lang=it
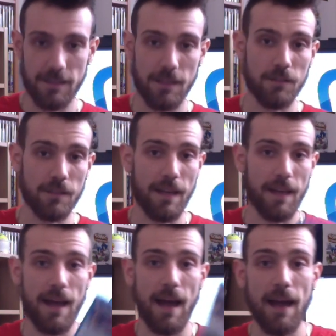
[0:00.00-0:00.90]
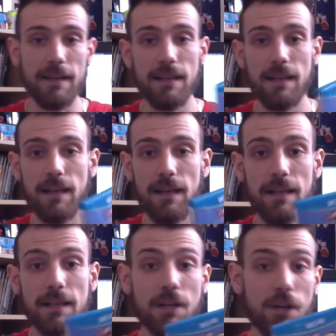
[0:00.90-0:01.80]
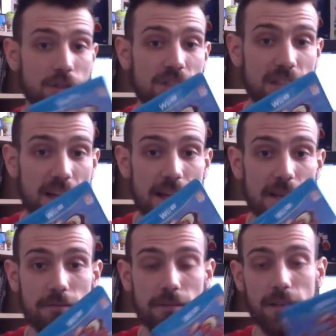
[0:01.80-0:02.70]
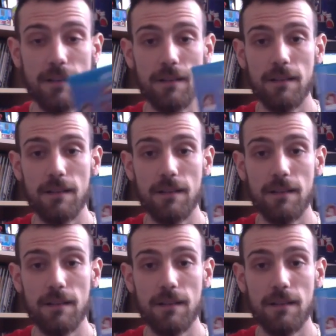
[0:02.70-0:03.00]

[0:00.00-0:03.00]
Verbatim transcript: dato che ha il, il cross save